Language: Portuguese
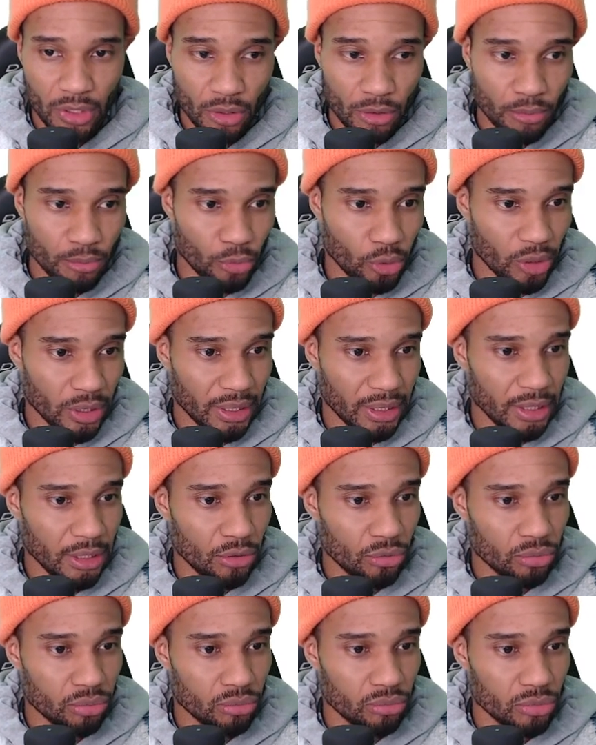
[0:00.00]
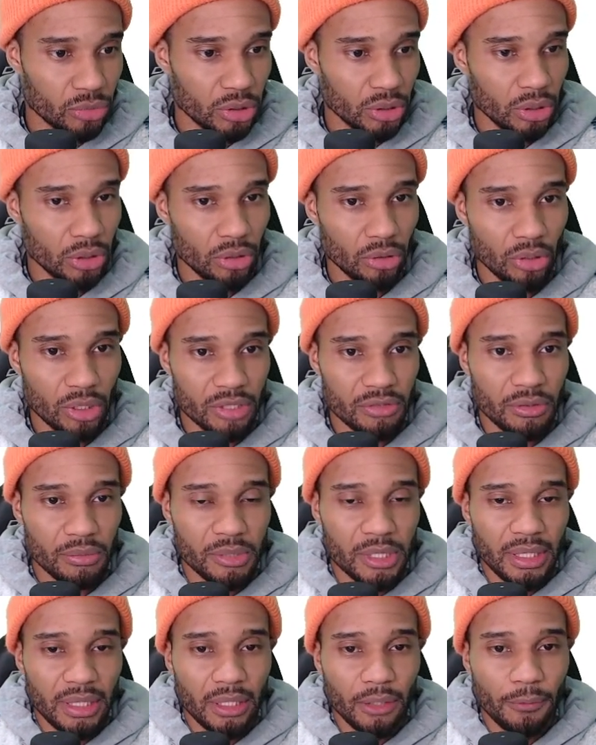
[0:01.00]
Portanto, nós vamos
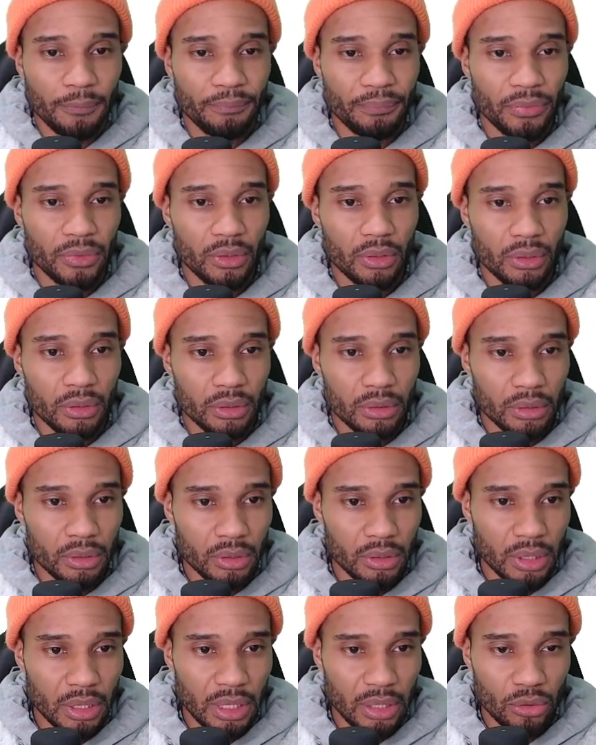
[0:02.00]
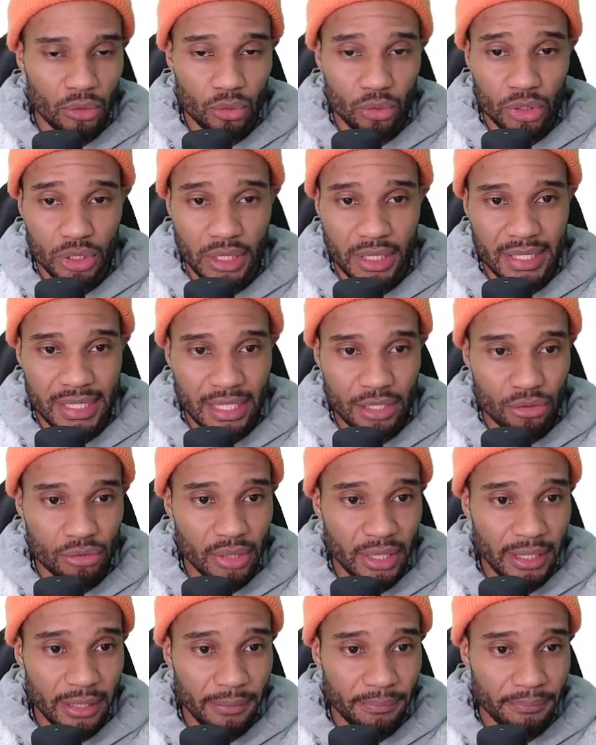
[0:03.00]
então utilizar isso
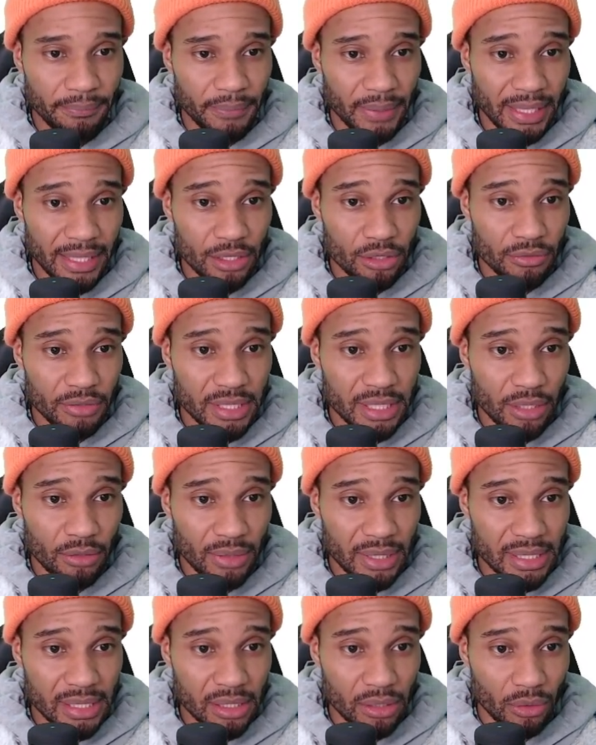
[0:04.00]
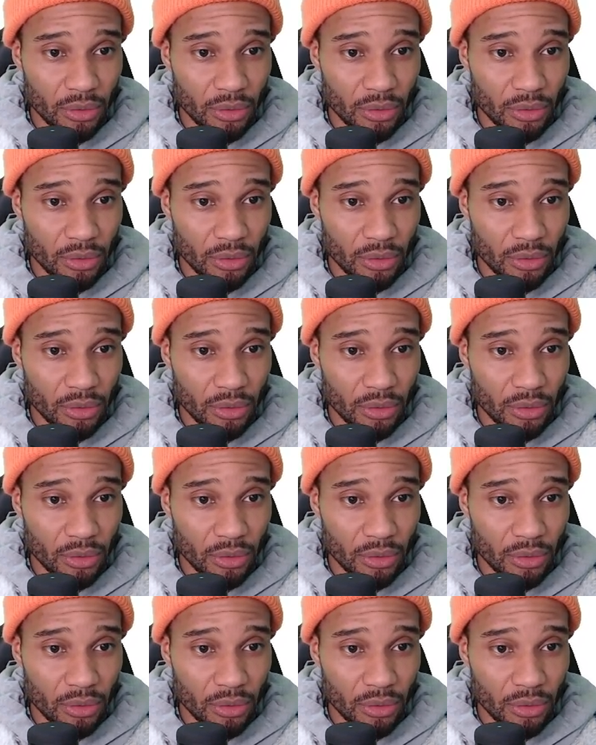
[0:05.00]
daí para resolver essa equação.